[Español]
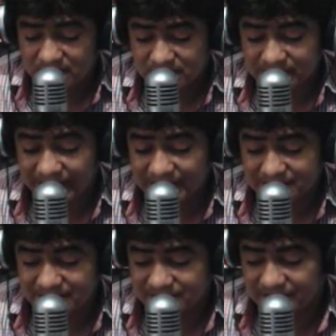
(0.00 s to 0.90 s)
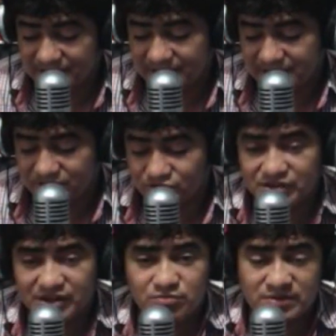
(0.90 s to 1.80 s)
estarías, este, no
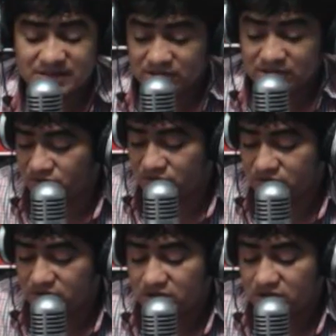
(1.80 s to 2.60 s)
estarías pensando